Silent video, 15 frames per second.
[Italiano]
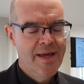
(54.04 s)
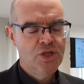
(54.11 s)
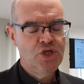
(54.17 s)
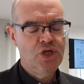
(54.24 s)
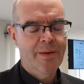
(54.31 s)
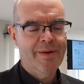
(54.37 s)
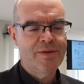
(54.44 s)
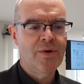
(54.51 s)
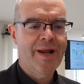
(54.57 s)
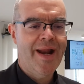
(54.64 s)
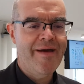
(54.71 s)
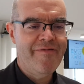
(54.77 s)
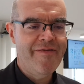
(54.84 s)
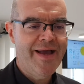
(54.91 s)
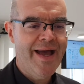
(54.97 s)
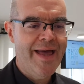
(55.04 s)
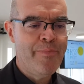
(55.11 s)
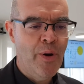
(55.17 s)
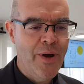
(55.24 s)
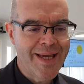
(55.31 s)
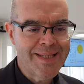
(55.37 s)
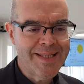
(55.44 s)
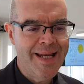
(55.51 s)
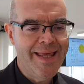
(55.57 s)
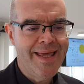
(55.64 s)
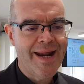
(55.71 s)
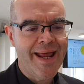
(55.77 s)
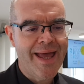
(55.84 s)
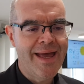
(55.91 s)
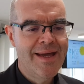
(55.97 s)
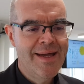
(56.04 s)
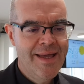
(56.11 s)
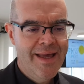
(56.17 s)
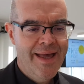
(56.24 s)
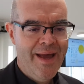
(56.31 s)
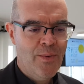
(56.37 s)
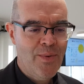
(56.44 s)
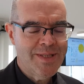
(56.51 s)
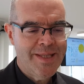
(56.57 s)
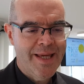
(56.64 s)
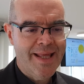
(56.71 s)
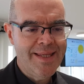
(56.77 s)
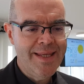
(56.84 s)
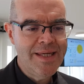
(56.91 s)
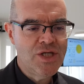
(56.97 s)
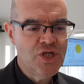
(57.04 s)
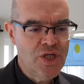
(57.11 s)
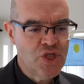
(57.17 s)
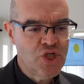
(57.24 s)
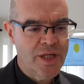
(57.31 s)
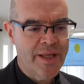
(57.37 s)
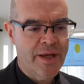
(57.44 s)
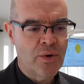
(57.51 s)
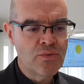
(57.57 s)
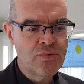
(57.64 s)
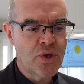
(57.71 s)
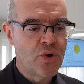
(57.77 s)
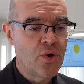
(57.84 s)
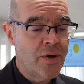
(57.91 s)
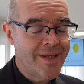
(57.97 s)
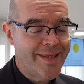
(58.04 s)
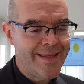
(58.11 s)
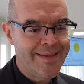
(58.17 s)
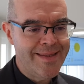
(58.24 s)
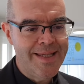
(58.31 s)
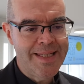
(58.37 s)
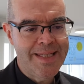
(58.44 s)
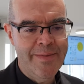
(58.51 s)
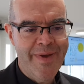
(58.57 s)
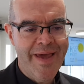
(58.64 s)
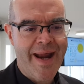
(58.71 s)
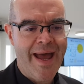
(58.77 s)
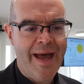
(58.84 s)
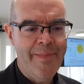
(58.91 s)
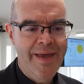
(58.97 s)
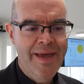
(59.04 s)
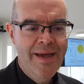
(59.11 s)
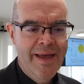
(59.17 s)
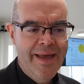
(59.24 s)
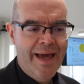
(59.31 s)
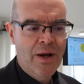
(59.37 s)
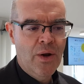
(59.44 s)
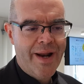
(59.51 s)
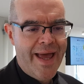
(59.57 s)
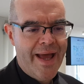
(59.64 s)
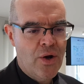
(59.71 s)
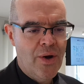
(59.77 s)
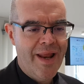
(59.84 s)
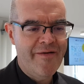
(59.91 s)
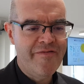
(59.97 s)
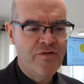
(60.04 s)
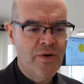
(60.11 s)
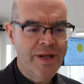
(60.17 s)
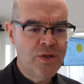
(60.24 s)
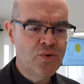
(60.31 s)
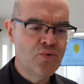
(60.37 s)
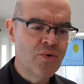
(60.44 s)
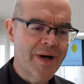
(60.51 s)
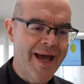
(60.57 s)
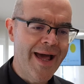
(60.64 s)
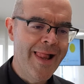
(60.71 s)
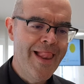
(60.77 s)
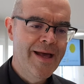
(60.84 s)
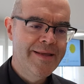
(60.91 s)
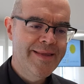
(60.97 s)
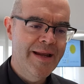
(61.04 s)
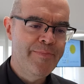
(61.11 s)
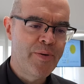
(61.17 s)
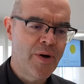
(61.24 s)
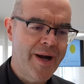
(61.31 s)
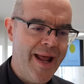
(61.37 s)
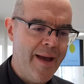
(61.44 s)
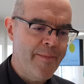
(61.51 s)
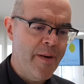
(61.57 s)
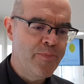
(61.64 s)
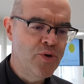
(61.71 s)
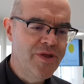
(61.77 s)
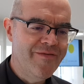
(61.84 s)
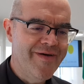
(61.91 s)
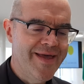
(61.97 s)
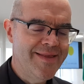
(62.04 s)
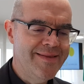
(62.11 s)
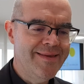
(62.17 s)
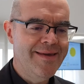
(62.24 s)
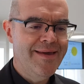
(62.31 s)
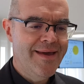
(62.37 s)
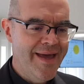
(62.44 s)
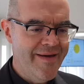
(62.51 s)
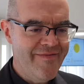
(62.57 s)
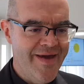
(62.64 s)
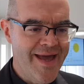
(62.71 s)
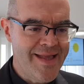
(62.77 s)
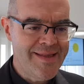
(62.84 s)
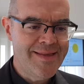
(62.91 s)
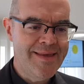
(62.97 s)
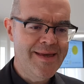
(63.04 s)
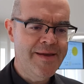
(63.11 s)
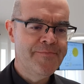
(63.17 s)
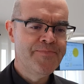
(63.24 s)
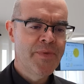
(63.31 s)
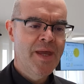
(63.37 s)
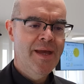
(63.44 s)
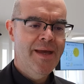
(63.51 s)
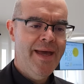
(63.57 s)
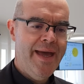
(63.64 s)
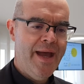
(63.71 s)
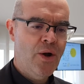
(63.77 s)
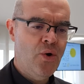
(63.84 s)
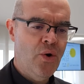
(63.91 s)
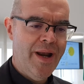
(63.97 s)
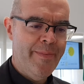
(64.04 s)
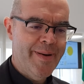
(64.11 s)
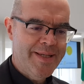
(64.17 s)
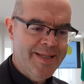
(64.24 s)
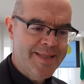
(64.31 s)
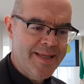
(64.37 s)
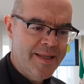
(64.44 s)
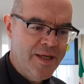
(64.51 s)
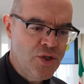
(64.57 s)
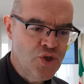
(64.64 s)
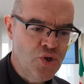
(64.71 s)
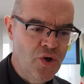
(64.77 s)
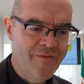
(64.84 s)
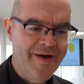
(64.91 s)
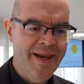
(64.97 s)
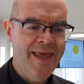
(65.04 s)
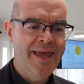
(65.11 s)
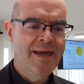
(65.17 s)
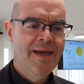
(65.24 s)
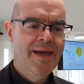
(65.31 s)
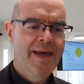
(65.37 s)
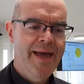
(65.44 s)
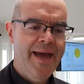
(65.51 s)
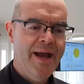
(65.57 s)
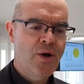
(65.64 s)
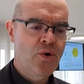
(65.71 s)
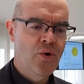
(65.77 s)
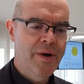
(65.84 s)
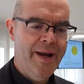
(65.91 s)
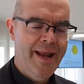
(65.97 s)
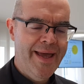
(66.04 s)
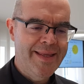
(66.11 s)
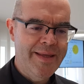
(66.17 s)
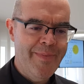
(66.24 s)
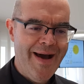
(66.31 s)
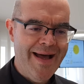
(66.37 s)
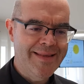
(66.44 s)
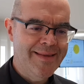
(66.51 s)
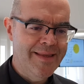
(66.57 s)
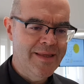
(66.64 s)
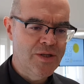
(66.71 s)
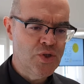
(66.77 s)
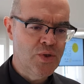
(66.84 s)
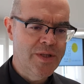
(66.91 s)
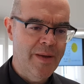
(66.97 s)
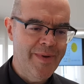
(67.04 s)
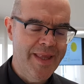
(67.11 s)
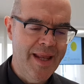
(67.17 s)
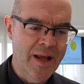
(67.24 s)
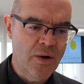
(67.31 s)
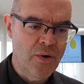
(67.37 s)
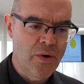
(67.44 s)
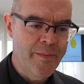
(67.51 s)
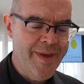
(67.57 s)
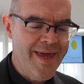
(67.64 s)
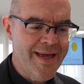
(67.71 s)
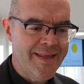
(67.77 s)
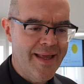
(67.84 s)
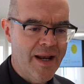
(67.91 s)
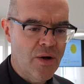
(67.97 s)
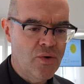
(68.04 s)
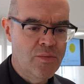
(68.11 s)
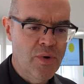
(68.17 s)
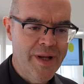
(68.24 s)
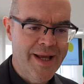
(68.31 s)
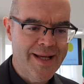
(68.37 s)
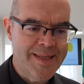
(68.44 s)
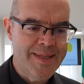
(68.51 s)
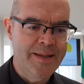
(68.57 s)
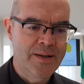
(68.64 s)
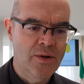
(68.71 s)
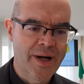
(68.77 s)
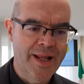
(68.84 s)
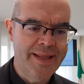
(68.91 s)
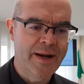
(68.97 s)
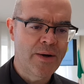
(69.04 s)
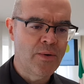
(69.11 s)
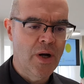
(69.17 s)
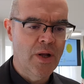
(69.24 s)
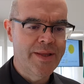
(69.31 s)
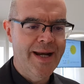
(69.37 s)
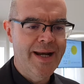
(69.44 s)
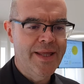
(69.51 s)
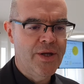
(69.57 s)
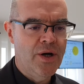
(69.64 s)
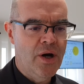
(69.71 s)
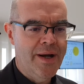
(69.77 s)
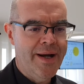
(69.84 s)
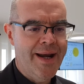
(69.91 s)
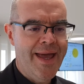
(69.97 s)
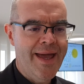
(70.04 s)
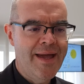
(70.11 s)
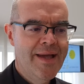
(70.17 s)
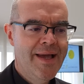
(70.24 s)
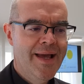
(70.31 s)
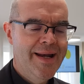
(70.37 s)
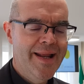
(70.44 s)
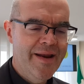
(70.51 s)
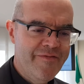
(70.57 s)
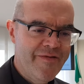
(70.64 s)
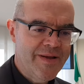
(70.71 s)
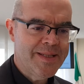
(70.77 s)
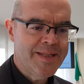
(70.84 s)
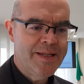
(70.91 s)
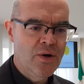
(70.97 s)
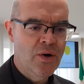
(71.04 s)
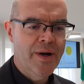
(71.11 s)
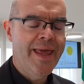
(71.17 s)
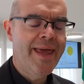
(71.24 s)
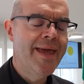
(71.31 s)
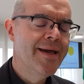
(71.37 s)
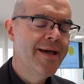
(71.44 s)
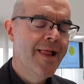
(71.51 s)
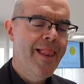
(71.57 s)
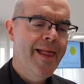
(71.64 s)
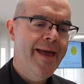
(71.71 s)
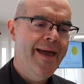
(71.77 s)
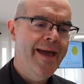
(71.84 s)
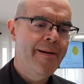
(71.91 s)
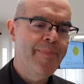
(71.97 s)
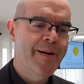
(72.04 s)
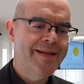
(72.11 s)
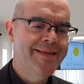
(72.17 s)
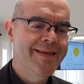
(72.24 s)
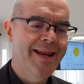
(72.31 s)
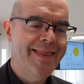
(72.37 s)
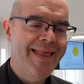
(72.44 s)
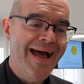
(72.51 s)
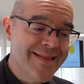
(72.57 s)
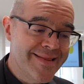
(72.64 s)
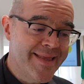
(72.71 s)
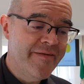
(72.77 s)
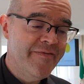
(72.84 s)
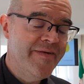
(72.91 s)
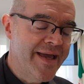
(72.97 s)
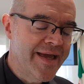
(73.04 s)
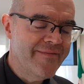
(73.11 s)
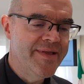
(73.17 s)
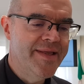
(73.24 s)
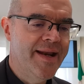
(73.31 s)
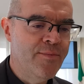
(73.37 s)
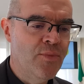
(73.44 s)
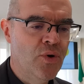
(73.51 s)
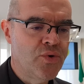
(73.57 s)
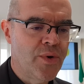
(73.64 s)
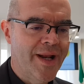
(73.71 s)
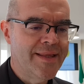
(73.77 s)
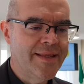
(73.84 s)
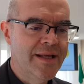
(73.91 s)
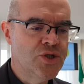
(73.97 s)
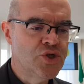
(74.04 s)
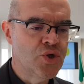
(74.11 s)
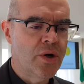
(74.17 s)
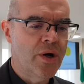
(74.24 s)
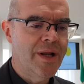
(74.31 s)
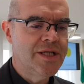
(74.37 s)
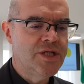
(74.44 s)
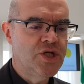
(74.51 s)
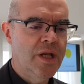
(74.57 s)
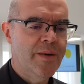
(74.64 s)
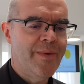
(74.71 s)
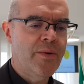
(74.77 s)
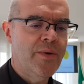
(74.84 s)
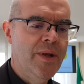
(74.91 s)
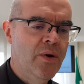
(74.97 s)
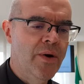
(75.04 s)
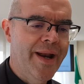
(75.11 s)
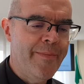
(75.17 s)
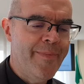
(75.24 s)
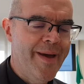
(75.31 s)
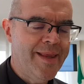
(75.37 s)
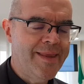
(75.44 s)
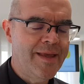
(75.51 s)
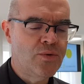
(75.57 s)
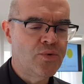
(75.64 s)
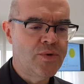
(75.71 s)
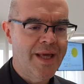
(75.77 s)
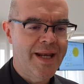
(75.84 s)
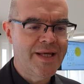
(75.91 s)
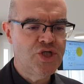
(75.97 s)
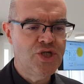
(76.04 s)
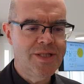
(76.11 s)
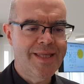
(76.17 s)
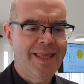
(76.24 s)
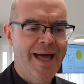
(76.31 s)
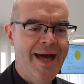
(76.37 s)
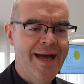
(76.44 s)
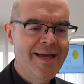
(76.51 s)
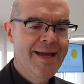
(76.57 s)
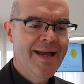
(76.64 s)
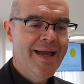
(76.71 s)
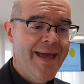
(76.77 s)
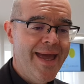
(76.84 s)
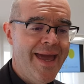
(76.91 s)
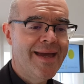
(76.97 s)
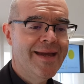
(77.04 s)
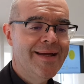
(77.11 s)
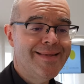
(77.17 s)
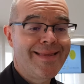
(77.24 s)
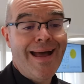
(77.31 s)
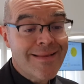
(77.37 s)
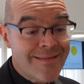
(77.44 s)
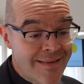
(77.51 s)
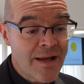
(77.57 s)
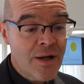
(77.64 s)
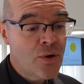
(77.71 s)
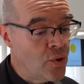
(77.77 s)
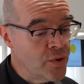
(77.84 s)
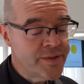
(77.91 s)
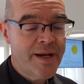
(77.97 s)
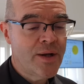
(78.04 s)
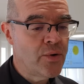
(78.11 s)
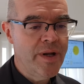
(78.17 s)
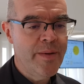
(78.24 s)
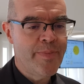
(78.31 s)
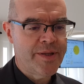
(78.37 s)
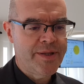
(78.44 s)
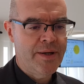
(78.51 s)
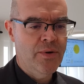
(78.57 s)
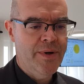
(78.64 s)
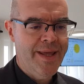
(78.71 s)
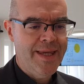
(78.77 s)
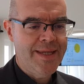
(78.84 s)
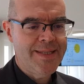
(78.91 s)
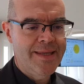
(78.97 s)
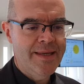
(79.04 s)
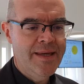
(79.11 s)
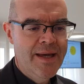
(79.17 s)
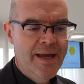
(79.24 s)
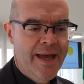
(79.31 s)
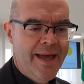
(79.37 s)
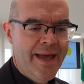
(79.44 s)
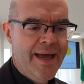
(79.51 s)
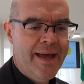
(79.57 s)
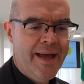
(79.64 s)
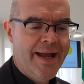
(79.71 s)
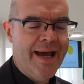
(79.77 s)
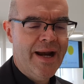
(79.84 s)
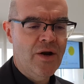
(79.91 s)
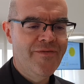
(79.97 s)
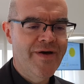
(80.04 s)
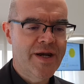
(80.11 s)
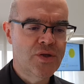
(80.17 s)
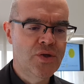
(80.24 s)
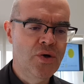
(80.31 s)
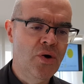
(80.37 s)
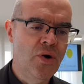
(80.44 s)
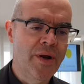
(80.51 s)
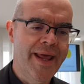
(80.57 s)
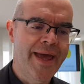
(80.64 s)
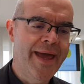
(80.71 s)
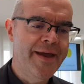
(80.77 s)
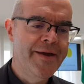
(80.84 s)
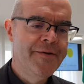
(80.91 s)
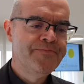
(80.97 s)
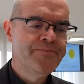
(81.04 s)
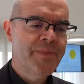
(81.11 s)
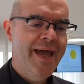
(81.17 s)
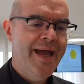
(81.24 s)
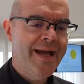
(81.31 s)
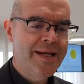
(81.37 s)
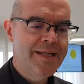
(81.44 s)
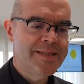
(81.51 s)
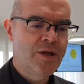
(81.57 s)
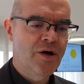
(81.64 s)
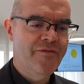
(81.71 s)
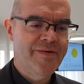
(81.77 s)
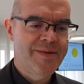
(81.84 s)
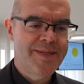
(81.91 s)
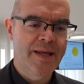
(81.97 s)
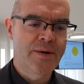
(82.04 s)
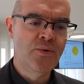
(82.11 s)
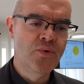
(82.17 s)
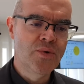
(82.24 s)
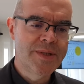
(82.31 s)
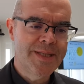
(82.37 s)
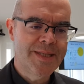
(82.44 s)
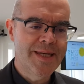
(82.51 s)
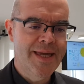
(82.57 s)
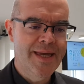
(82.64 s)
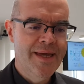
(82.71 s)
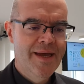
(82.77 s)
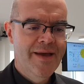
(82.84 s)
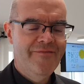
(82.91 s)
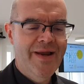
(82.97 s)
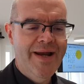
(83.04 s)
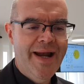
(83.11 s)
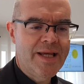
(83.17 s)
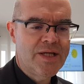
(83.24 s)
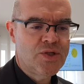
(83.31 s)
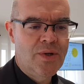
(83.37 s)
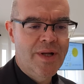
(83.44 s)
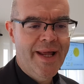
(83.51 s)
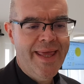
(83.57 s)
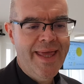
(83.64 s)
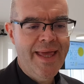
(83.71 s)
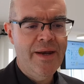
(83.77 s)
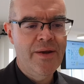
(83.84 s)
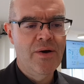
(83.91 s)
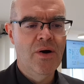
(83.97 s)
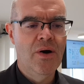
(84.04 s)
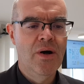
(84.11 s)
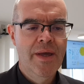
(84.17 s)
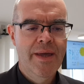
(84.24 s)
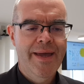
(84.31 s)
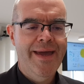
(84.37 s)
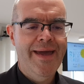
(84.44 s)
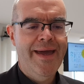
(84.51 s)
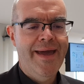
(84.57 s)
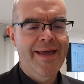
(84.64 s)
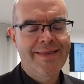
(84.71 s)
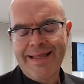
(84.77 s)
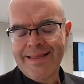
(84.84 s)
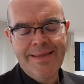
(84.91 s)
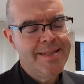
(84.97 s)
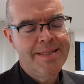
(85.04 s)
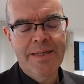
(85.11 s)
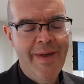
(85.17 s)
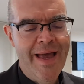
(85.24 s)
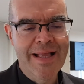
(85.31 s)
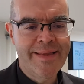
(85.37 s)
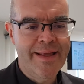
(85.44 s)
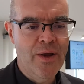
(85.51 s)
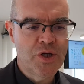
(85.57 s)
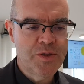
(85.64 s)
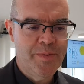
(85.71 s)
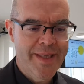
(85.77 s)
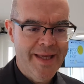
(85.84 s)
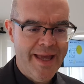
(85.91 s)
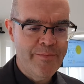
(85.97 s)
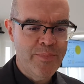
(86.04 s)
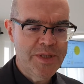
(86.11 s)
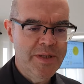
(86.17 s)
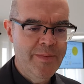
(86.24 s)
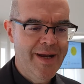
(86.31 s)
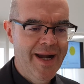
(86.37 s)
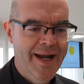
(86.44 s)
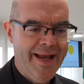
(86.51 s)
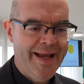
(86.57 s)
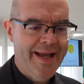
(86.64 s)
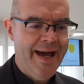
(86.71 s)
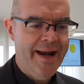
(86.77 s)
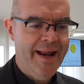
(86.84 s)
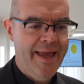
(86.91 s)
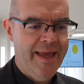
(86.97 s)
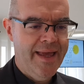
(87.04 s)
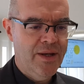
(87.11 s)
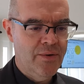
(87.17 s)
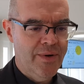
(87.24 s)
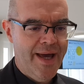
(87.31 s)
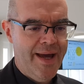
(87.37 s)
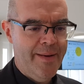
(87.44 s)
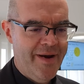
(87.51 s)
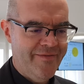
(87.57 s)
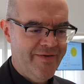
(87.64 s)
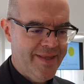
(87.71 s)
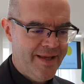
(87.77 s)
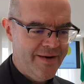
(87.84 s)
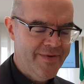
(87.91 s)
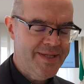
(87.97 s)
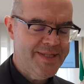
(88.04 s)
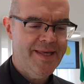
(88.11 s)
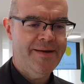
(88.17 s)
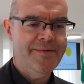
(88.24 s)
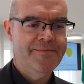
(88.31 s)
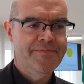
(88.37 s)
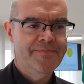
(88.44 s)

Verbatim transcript: cinema cinematografica e poi a salire eh, queste radici generano un tronco e tantissimi rami e allora ecco la fioritura del programma, più di 20 eventi eh, la presenza dei giovani, eh, con i dibattiti sui temi dell'economia, della comunicazione, del ruolo delle donne, le riflessioni eh, a partire da altri film che vedremo durante il giorno al Cinema Aquilone aperti a tutta la città e tanti incontri con i protagonisti, eh, Carlo Verdone, eh, Christophe Zanussi, Valeria Solarino, e tantissimi altri ospiti che è impossibile elencare in una breve intervista.